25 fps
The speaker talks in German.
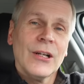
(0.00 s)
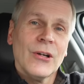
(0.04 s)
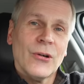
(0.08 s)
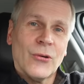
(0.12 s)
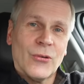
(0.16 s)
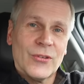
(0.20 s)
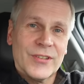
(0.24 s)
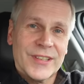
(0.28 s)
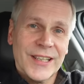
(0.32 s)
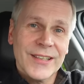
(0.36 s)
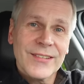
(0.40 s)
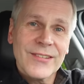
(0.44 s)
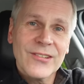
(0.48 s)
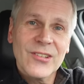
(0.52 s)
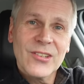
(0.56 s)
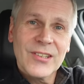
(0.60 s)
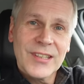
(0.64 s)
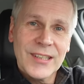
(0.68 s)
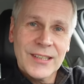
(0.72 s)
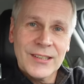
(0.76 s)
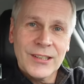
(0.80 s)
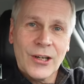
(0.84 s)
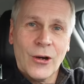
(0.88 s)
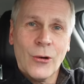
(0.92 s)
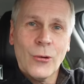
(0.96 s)
Und das ist
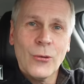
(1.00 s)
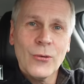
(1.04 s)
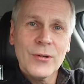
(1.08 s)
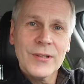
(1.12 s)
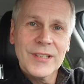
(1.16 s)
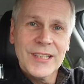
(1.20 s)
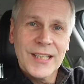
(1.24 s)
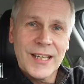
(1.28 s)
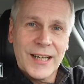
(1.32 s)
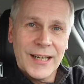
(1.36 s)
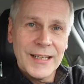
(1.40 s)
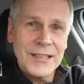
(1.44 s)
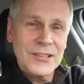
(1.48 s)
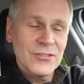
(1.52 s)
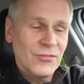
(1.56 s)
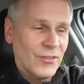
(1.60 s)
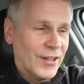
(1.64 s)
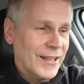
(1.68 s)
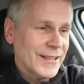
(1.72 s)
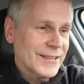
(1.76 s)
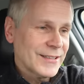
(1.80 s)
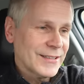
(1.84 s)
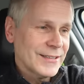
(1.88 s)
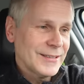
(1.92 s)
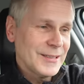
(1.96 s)
genau die
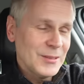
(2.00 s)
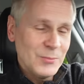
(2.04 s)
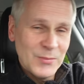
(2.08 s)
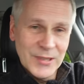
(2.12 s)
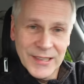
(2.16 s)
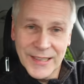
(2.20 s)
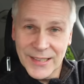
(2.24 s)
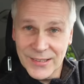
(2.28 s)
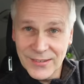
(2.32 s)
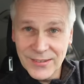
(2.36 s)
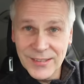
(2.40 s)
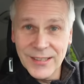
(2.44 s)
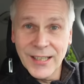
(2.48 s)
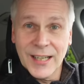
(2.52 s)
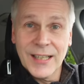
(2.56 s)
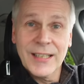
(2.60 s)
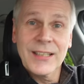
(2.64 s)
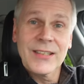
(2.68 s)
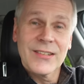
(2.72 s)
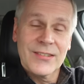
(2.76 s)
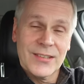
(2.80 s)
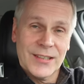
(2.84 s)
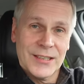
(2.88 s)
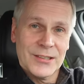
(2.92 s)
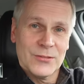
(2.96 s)
Reichweite, die mir jetzt hier
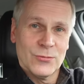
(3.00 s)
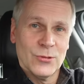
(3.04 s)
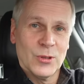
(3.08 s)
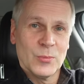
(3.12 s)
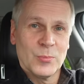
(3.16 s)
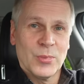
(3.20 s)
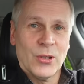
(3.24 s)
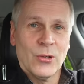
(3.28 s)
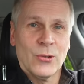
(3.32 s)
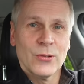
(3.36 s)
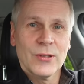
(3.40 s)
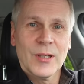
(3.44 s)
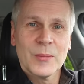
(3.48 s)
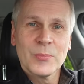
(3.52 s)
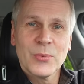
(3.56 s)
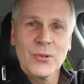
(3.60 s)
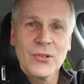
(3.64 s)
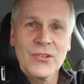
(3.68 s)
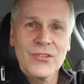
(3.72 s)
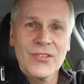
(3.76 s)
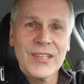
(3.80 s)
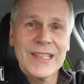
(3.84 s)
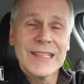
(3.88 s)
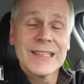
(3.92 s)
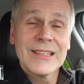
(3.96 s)
angezeigt wird bei 100
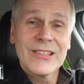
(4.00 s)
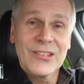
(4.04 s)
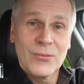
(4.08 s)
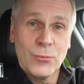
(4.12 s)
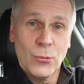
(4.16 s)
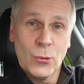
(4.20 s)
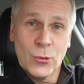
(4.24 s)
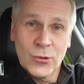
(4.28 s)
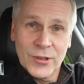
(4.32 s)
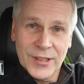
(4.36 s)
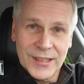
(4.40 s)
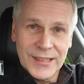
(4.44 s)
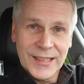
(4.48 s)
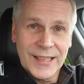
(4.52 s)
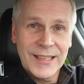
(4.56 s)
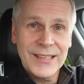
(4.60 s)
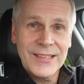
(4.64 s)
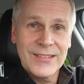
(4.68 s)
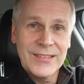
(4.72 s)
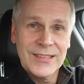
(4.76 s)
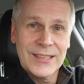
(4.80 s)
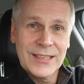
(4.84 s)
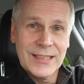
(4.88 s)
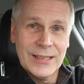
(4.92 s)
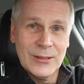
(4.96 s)
Prozent,
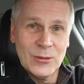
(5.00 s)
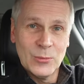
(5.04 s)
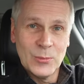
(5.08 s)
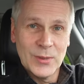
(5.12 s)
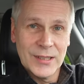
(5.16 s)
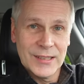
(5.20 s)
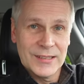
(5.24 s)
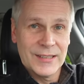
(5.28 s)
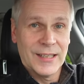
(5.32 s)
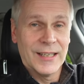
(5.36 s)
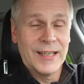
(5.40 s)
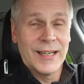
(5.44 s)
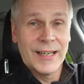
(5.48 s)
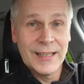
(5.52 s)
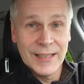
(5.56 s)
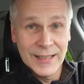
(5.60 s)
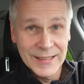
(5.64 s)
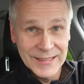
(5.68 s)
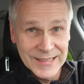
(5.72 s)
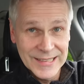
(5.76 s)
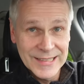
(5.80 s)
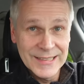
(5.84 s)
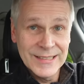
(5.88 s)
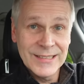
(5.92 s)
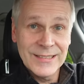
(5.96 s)
280 Kilometer.
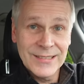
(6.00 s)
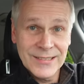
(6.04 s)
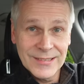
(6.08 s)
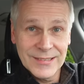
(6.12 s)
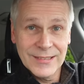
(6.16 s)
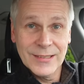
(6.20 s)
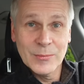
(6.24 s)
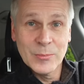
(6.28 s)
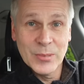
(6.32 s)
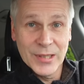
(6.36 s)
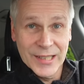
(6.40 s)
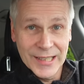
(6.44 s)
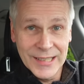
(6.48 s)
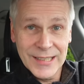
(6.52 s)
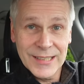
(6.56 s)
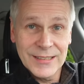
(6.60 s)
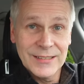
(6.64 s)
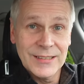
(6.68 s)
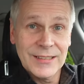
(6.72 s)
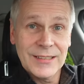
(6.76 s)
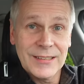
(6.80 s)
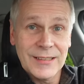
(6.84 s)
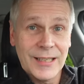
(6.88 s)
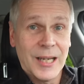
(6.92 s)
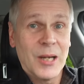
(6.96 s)
Allerdings
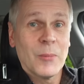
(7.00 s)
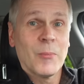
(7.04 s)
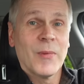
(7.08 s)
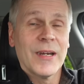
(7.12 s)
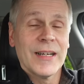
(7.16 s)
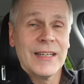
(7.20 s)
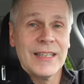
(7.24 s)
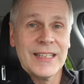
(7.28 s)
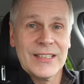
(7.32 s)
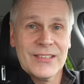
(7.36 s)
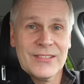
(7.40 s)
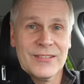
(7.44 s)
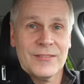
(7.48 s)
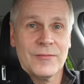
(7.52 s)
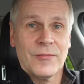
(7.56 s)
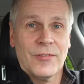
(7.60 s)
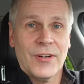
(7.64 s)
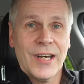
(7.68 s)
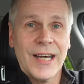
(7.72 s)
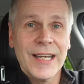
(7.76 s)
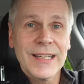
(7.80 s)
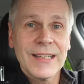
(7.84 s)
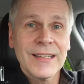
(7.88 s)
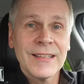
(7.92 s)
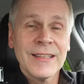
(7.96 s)
berechnet nach meinen letzten
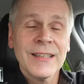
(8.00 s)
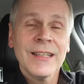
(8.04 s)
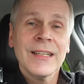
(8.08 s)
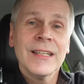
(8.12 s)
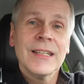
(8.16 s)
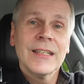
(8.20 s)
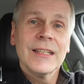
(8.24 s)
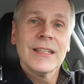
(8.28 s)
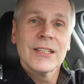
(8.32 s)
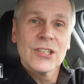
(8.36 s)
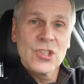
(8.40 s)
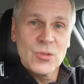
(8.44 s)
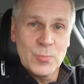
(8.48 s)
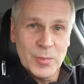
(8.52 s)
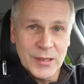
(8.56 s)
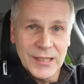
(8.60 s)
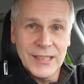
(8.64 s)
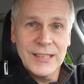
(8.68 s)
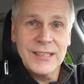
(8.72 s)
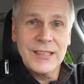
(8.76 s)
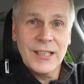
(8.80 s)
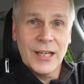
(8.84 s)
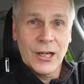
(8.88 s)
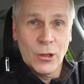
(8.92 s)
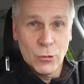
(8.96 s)
Fahrten,
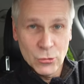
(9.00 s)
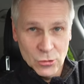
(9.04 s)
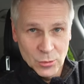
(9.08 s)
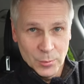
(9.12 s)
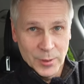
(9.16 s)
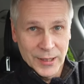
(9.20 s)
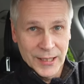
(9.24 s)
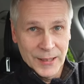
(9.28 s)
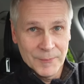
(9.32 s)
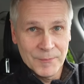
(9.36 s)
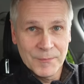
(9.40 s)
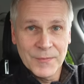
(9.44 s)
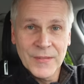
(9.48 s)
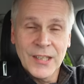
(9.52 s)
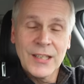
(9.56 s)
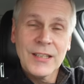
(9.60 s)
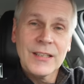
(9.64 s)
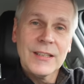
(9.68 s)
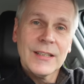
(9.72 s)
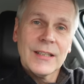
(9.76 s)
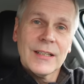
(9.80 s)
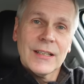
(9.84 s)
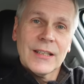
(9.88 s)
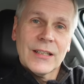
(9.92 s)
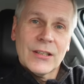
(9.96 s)
sprich Autobahn.
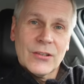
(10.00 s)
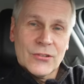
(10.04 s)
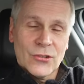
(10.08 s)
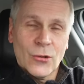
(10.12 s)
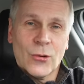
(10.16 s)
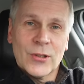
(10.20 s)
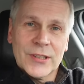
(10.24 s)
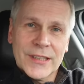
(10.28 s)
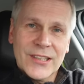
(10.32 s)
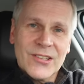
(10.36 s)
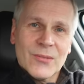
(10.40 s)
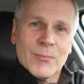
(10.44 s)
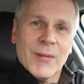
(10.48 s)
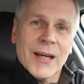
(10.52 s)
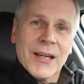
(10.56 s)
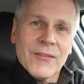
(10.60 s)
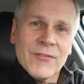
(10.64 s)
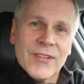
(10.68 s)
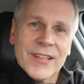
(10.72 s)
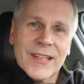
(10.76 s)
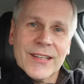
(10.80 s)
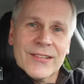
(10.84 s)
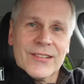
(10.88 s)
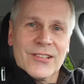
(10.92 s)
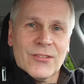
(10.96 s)
So, und jetzt machen
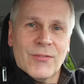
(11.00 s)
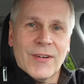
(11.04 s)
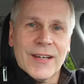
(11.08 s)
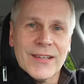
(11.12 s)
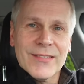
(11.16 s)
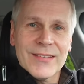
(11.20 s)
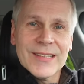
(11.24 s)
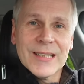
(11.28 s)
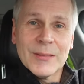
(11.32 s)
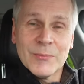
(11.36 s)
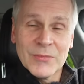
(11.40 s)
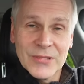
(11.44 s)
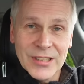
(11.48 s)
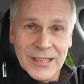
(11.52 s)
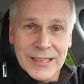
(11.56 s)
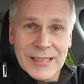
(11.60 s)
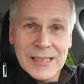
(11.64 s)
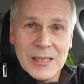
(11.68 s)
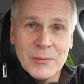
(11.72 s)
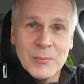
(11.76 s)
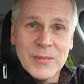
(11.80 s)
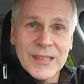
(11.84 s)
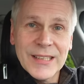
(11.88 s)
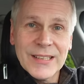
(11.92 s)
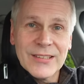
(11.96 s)
wir das quasi im
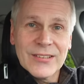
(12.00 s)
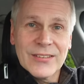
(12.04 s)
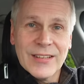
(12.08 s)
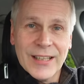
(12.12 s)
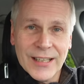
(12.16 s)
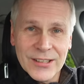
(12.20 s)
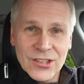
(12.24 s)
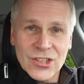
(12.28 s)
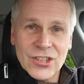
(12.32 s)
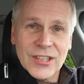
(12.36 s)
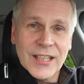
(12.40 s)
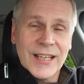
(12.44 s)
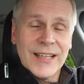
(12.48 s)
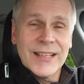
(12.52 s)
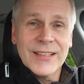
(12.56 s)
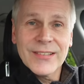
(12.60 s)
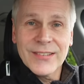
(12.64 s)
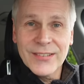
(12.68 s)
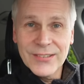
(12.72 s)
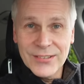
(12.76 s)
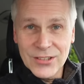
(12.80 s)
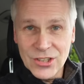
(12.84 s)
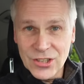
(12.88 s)
Drittelmix, Landstraße,